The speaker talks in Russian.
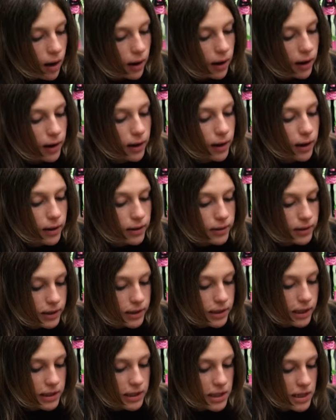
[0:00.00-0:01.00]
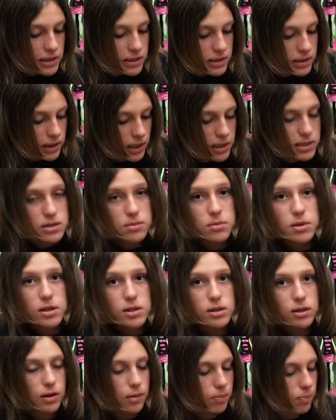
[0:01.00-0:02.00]
А, наконец, я
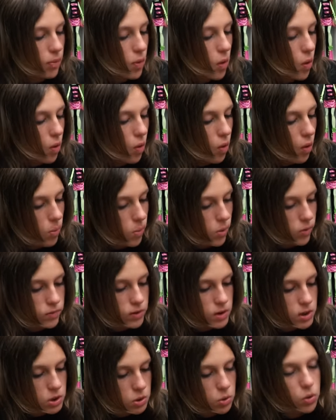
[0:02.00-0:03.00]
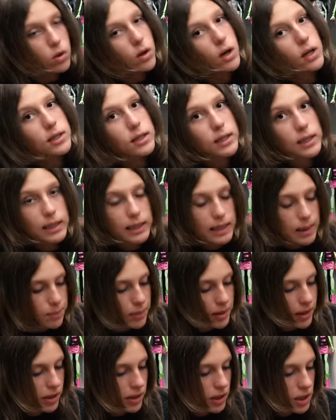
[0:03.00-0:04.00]
заметила по обуви, что она не
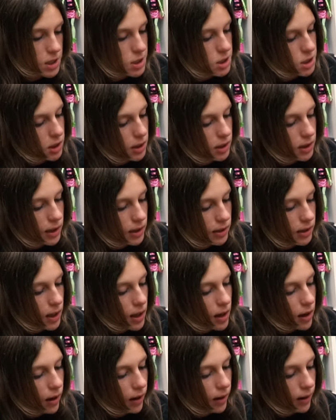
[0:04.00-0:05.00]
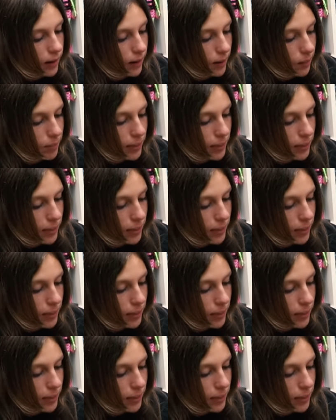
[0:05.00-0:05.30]
прокрашена, нет а,